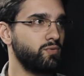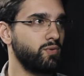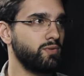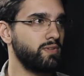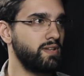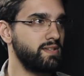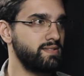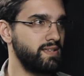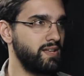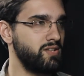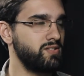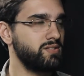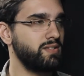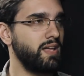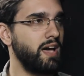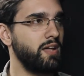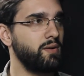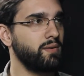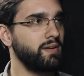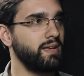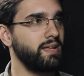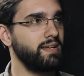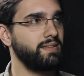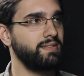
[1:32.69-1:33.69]
Quando eles
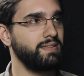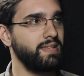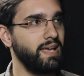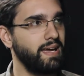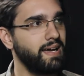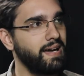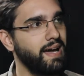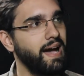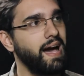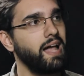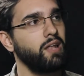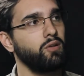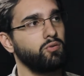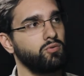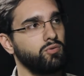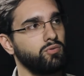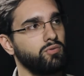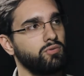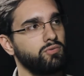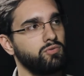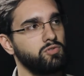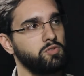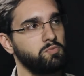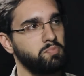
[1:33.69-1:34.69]
editaram aquele
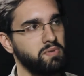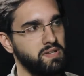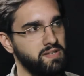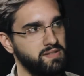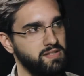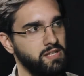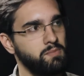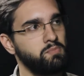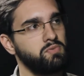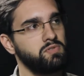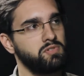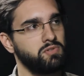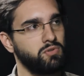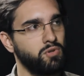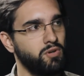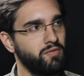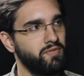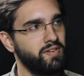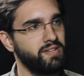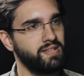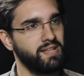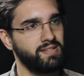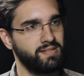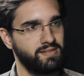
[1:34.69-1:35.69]
decálogo dos princípios de
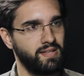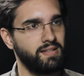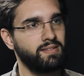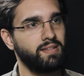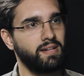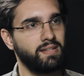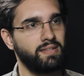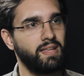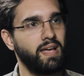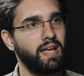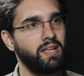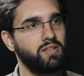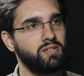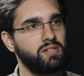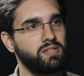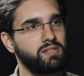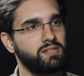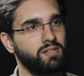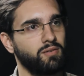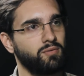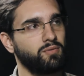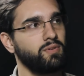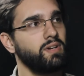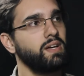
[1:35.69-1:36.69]
governança da internet, que
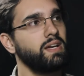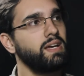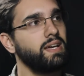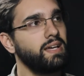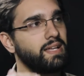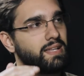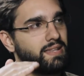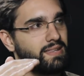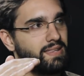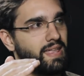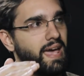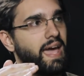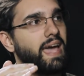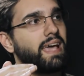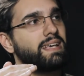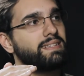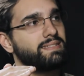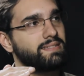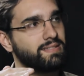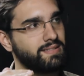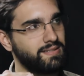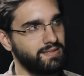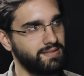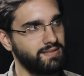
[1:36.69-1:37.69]
são
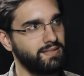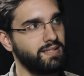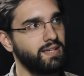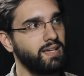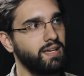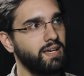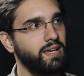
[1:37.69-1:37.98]
10